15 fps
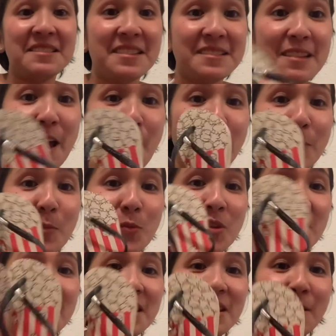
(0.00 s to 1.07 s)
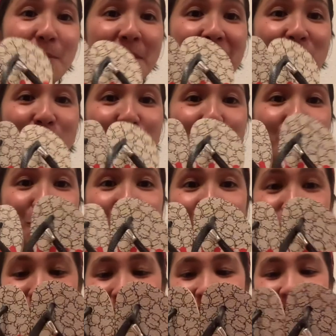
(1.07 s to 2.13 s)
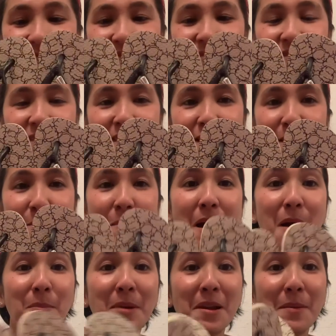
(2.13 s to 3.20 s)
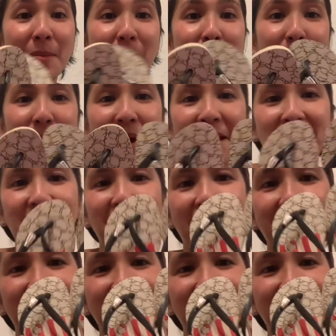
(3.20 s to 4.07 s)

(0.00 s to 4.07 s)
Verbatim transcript: summer pwede na niyang maisuot. Mahaba naman ang paa eh.